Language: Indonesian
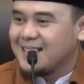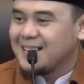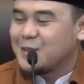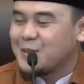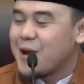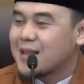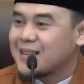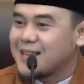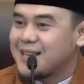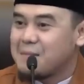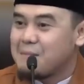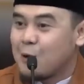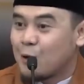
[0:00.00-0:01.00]
Itu kata
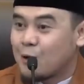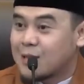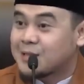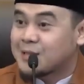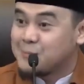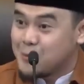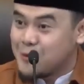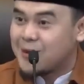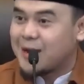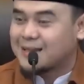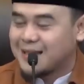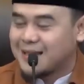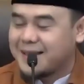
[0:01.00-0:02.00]
yang baru ketemu
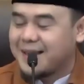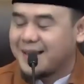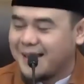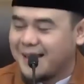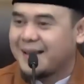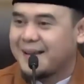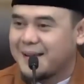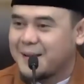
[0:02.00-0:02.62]
katanya ya.